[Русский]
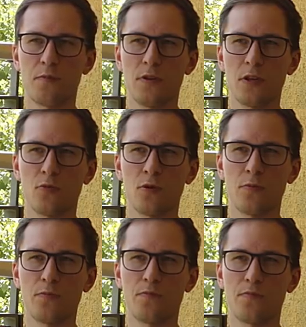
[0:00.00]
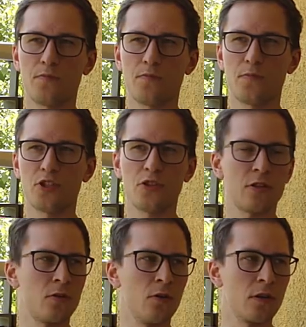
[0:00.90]
я думаю,
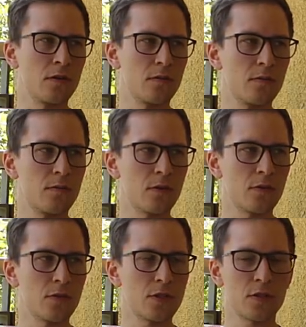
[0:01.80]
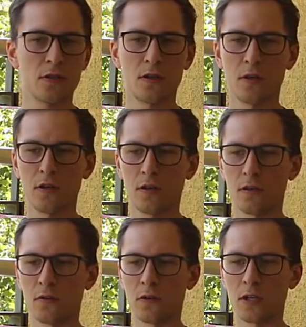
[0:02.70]
4 года предыдущие.
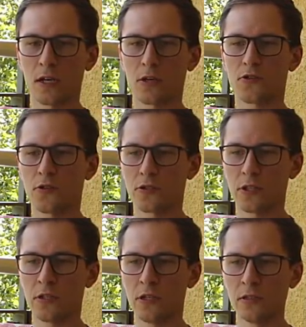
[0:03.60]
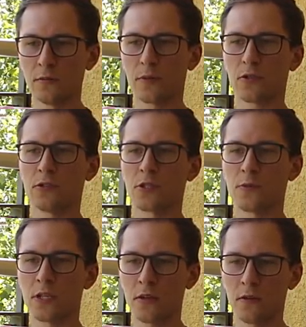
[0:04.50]
Вот, я, короче, все это соединил, пошел на
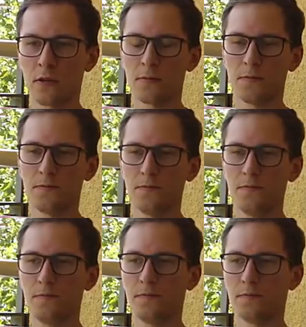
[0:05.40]
собеседование, э,